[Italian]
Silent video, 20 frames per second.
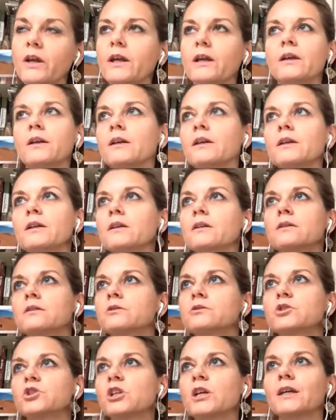e il
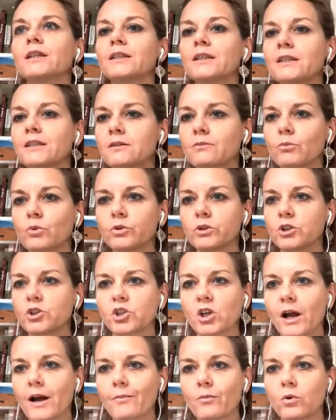jihadismo,
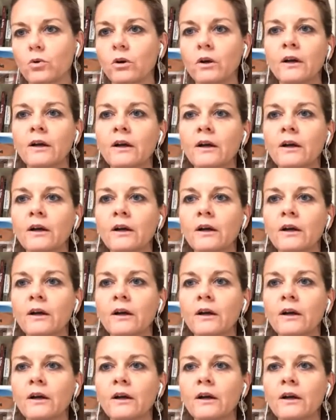diciamo,